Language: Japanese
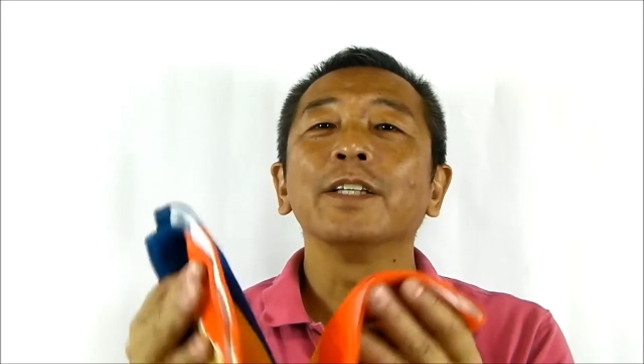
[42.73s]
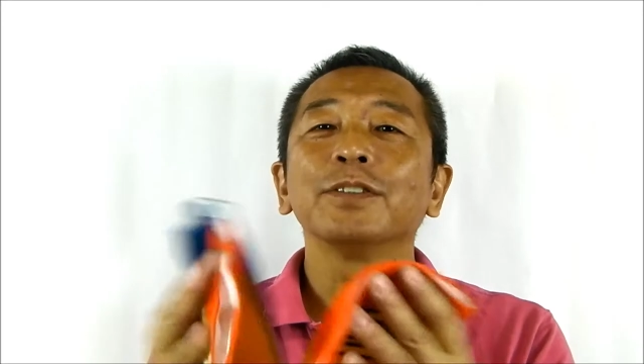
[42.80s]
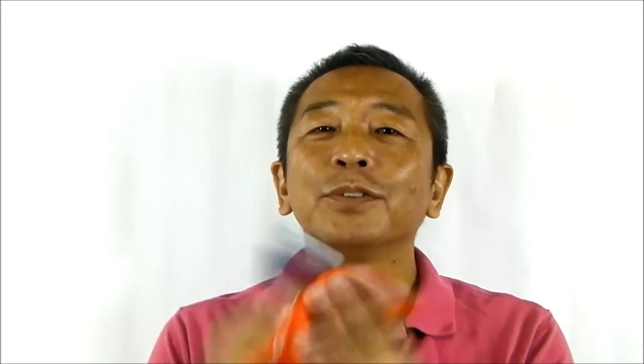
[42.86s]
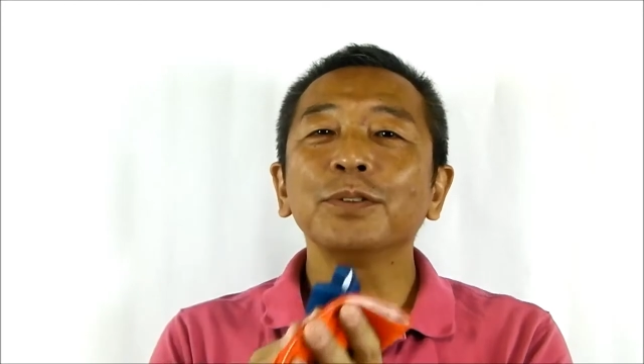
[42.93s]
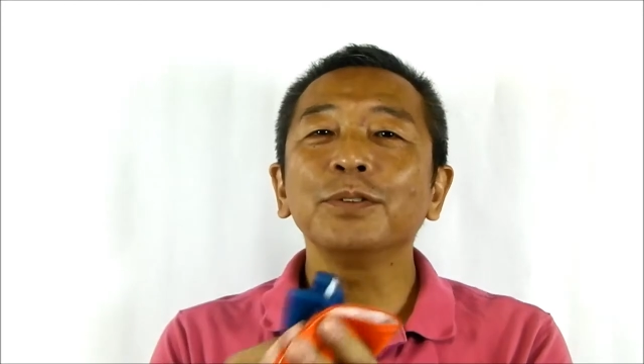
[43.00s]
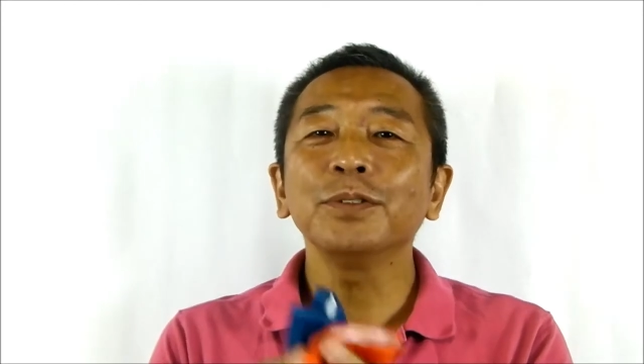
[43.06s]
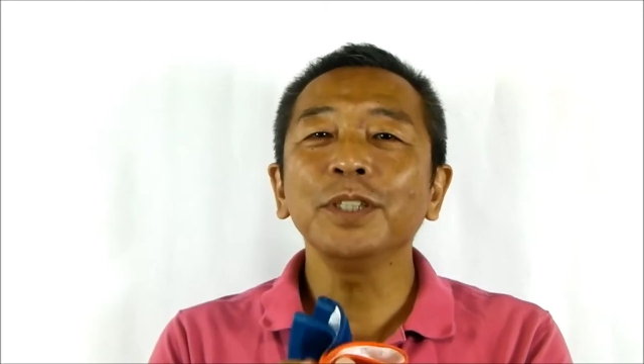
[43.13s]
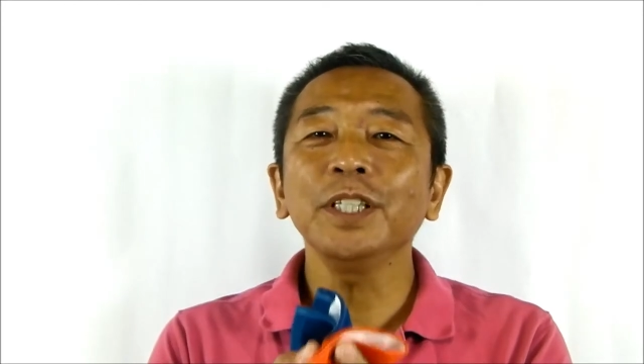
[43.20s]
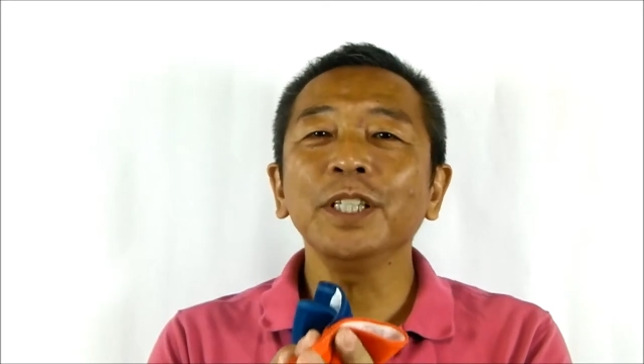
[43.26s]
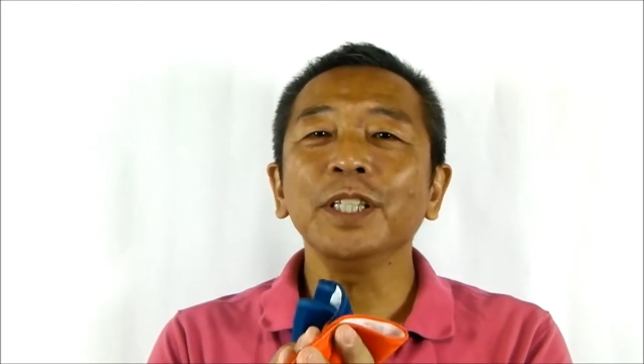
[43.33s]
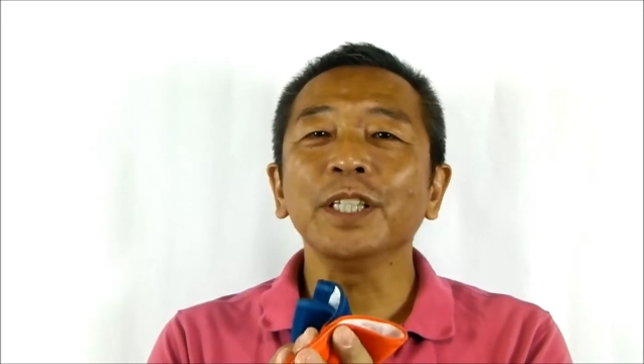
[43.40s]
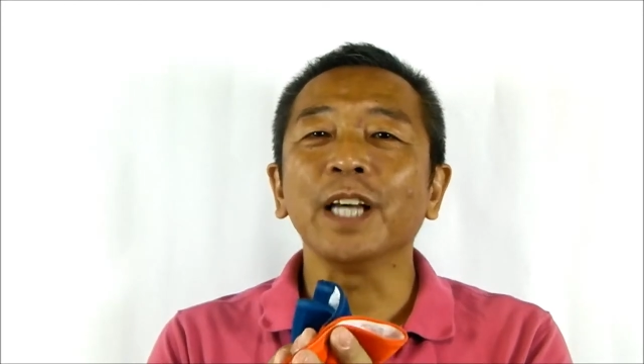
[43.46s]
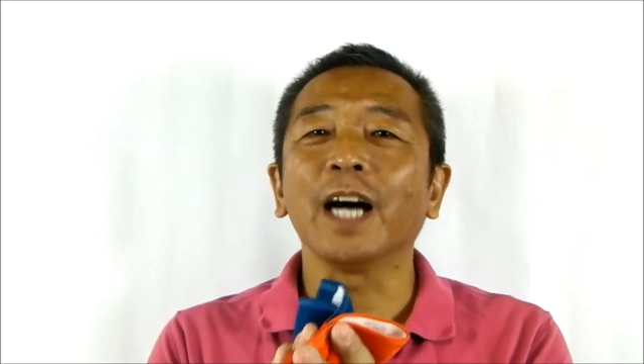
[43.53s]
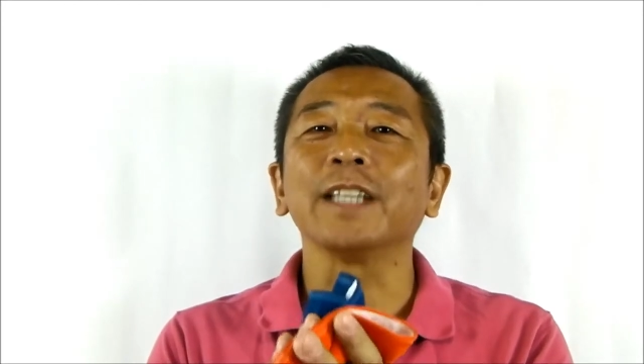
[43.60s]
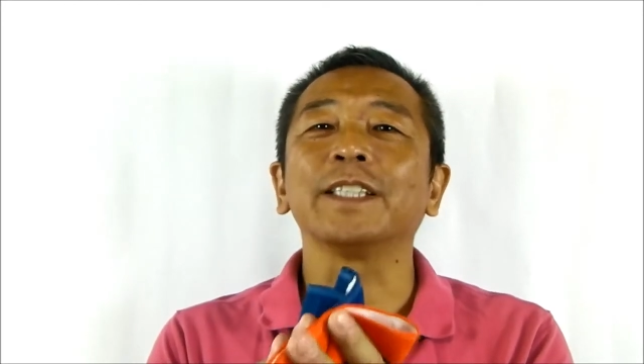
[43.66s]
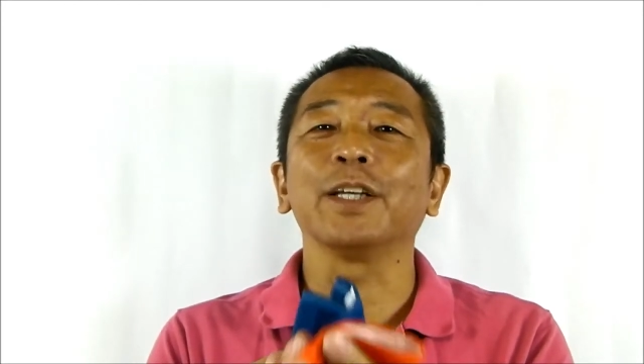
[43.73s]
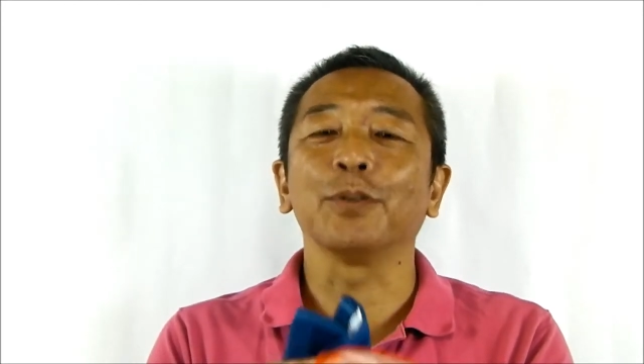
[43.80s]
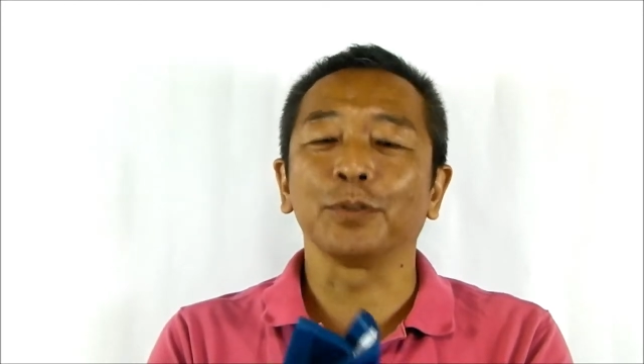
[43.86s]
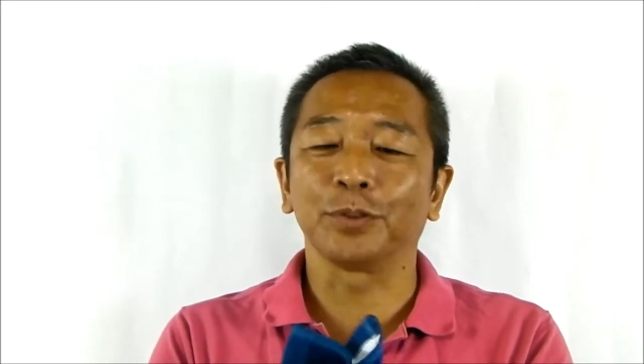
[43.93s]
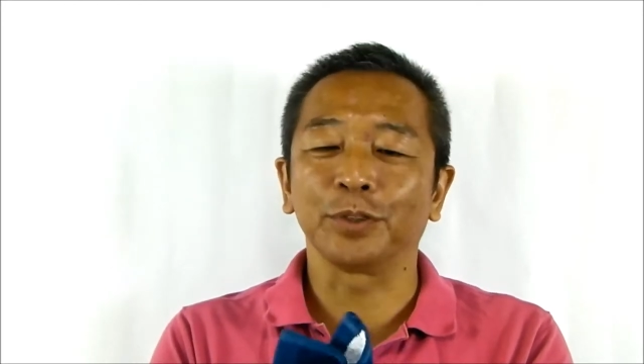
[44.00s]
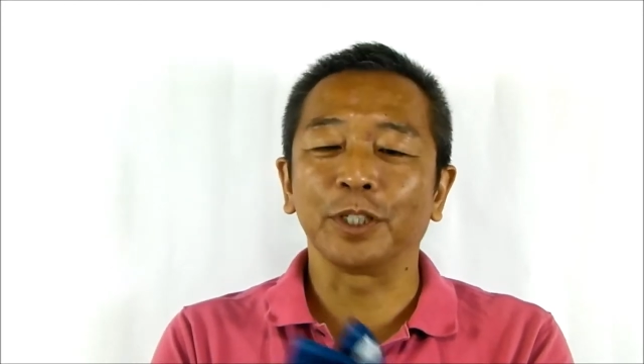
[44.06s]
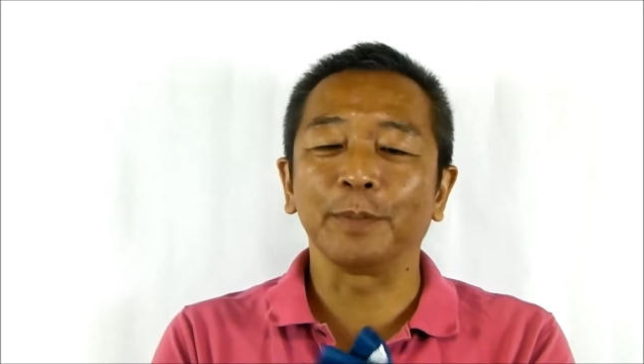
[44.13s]
すぐに汗
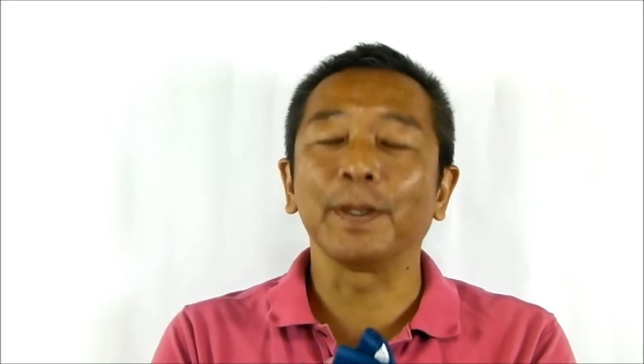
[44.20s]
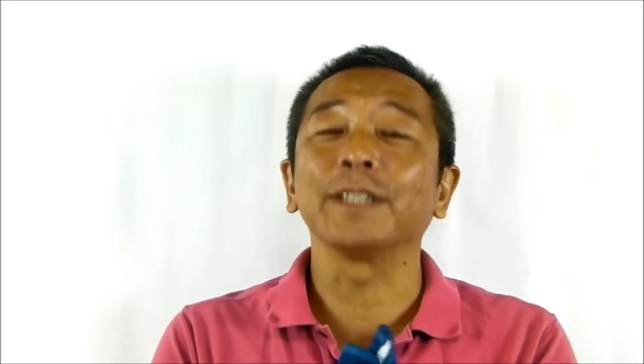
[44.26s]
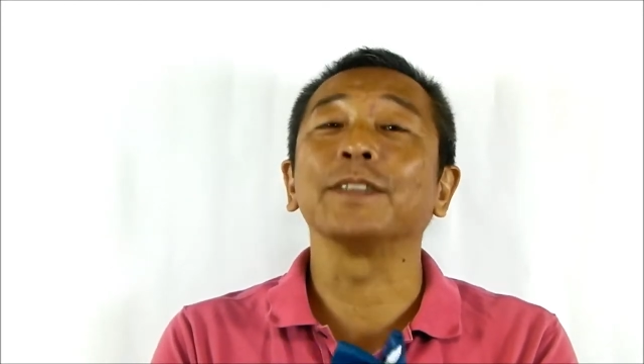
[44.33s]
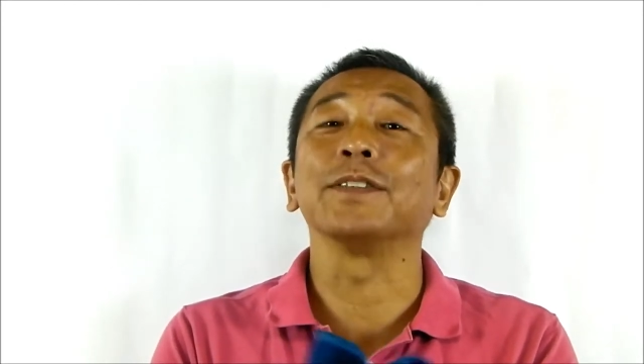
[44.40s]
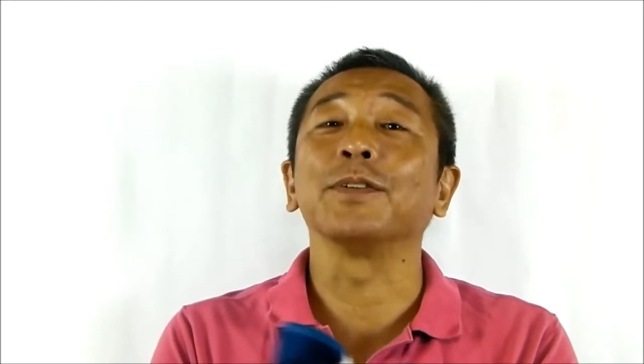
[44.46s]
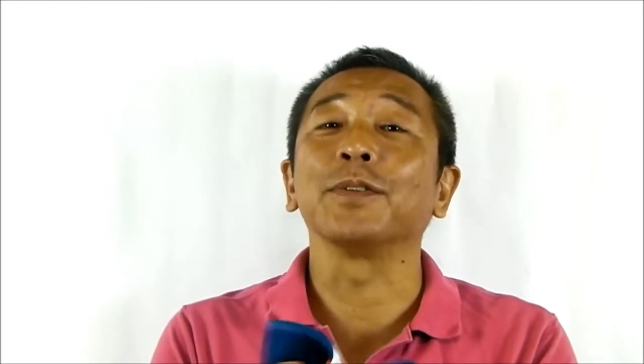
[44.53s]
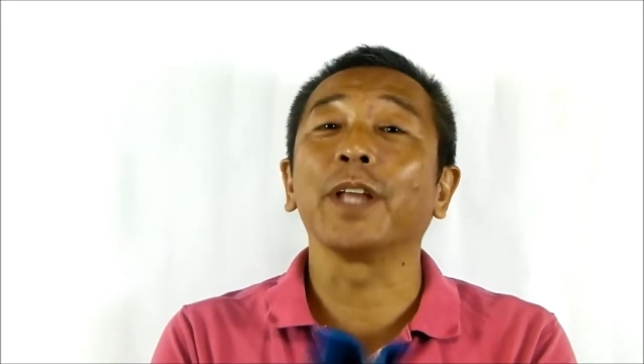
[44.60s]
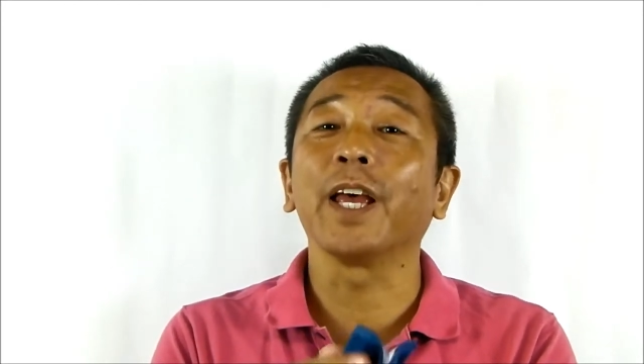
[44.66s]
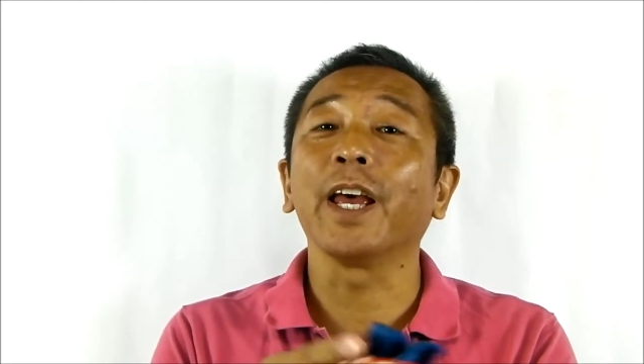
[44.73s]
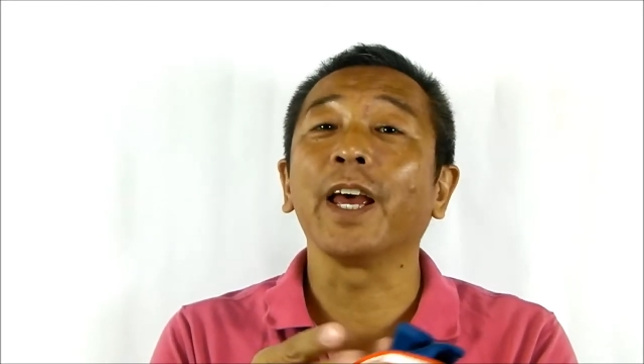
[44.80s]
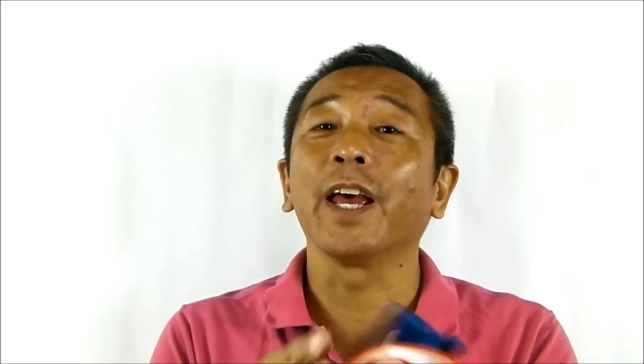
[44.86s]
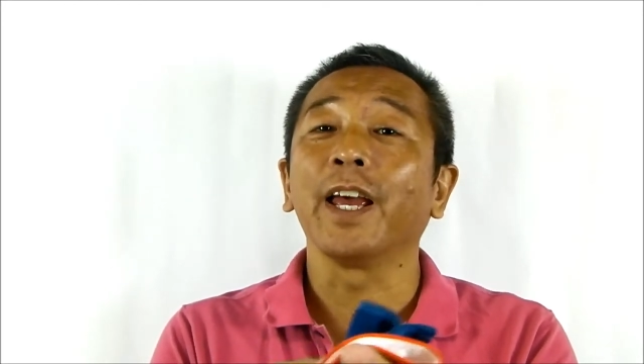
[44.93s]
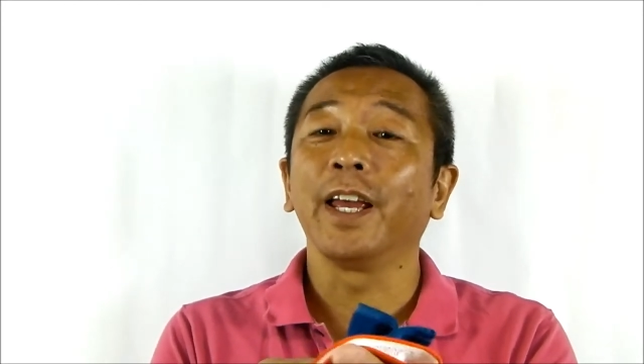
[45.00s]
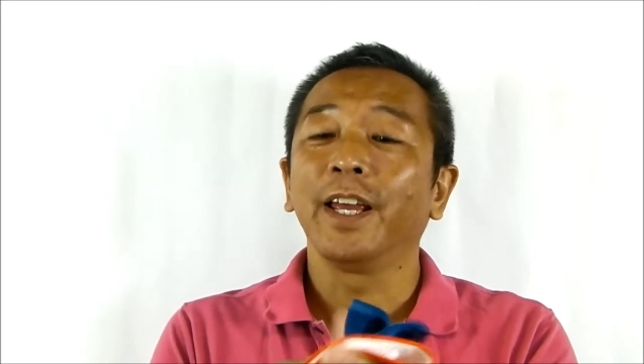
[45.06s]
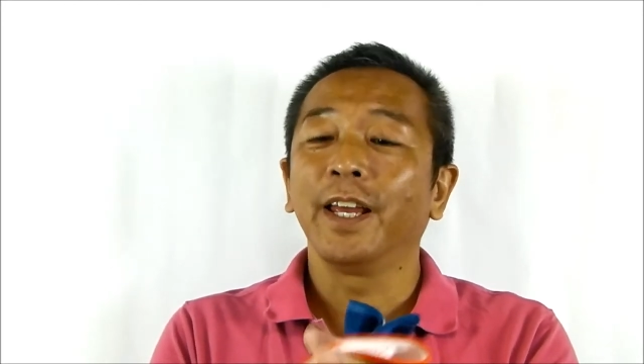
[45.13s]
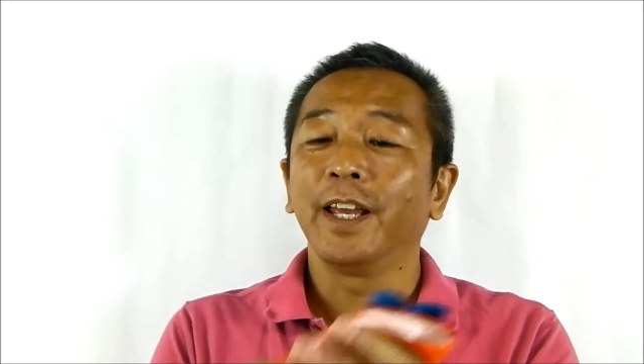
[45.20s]
を吸いますので、